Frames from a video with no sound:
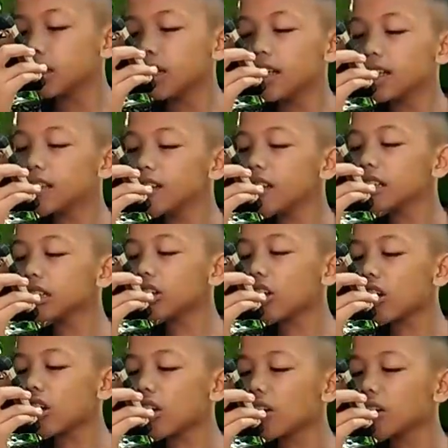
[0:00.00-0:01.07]
Ini yang
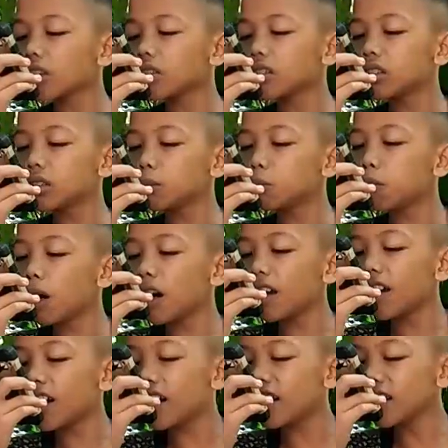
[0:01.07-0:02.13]
terakhir, ditebak
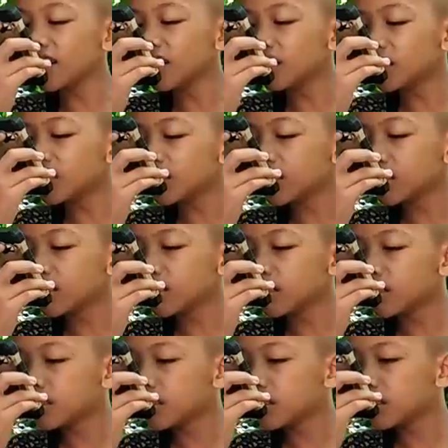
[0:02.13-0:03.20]
ya. Asia.
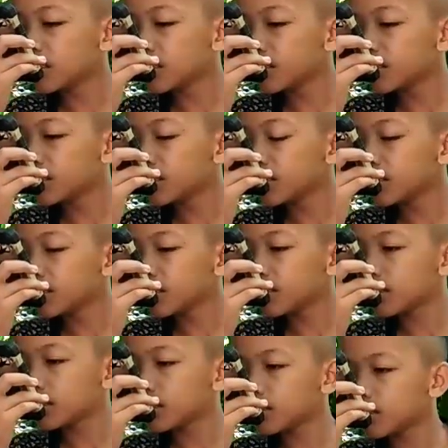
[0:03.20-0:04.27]
Asia.
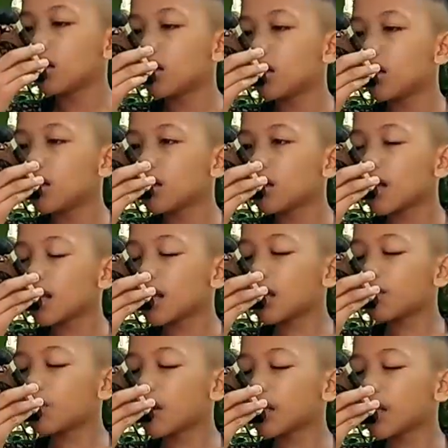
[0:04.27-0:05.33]

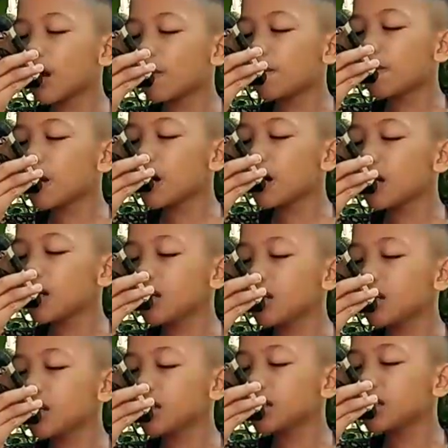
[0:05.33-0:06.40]
Lalapan apa
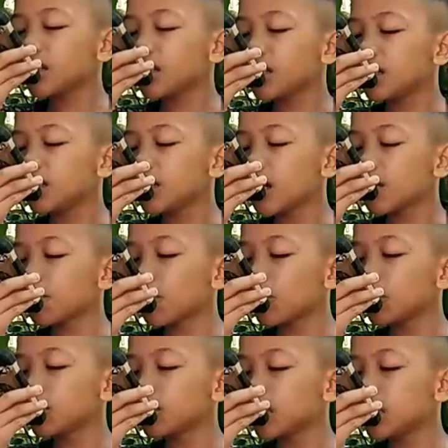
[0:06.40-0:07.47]
yang diincar
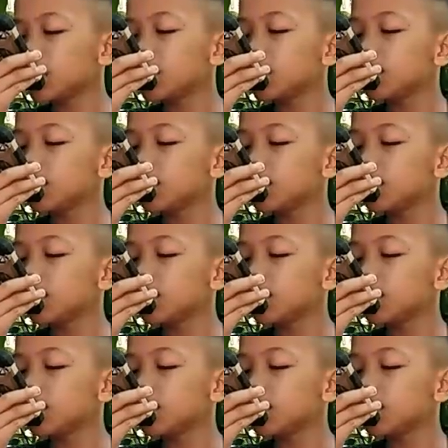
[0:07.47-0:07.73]
polisi?